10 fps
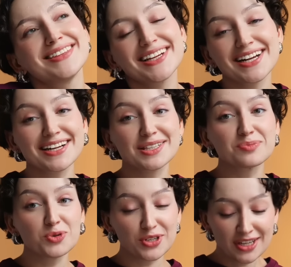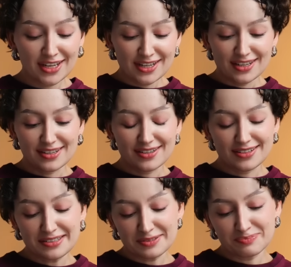так как это мой
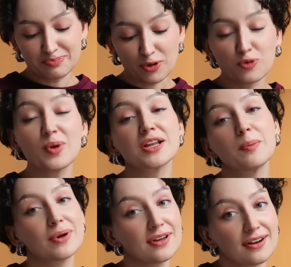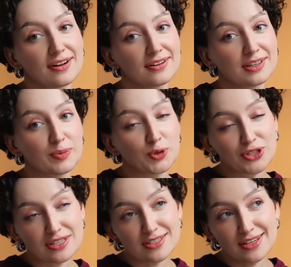э, парфюмерный подарок на мое
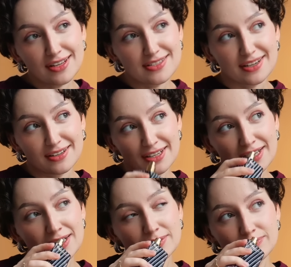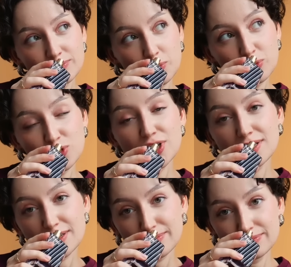30-летие, ну,
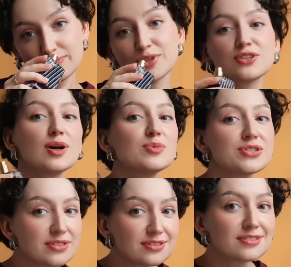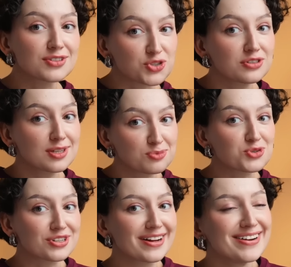получается, перед вами сидит жидкий мужик